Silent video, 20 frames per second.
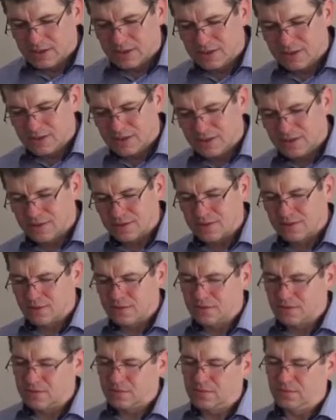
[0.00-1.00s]
I
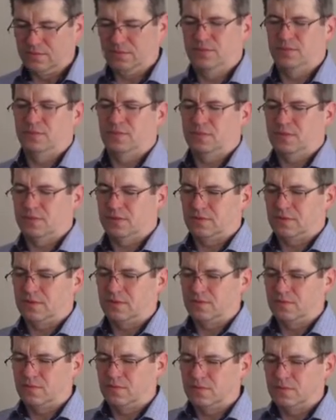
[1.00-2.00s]

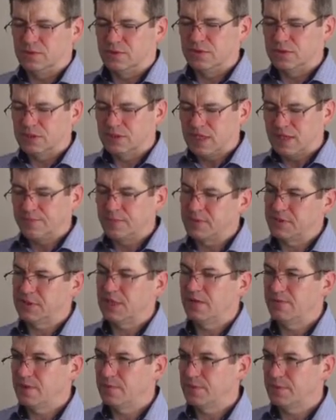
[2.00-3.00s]
e, myślę, że ta
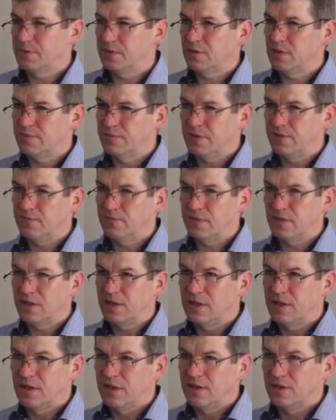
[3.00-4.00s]
postawa, postawa
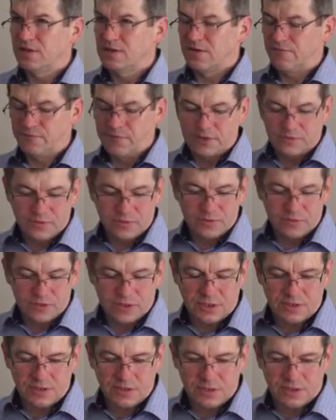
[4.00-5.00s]
Pawła, ona w pierwszym
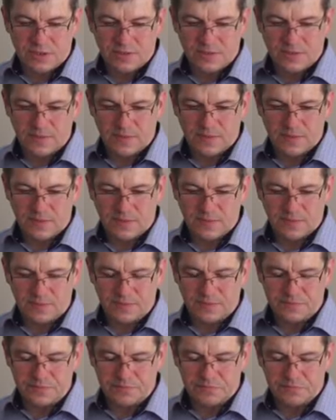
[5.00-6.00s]
rzędzie mm,
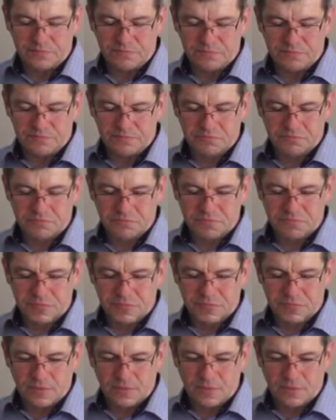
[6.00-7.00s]

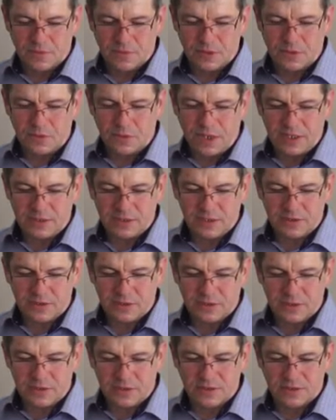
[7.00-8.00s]
mm, skłania
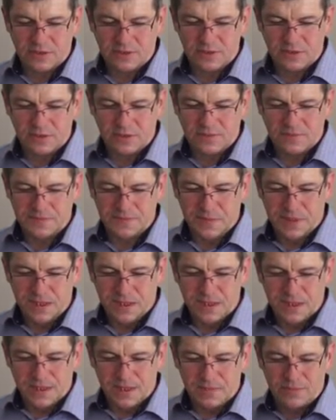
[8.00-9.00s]
do tego, by,
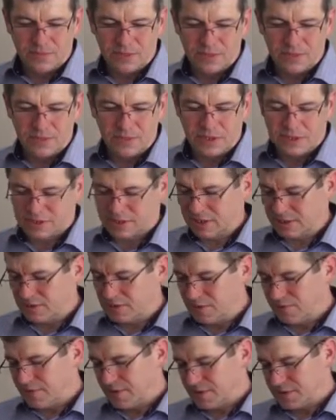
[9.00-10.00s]
by go
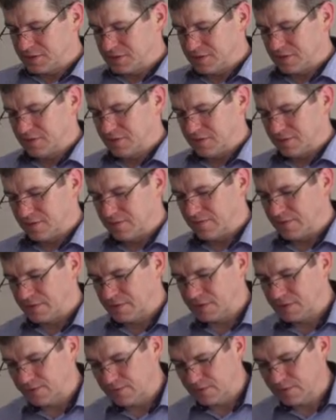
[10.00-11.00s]
naśladować
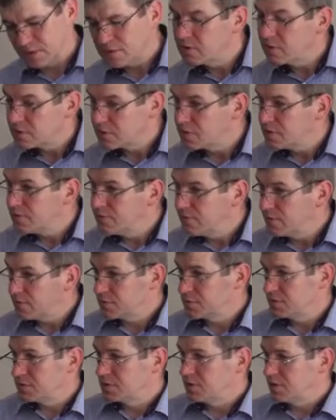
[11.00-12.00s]
właśnie w tej
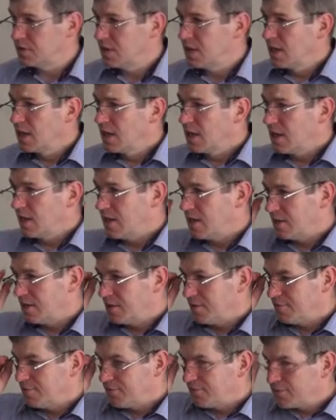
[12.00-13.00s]
gorliwości,
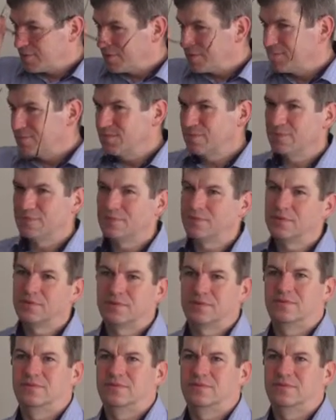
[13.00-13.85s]
w tym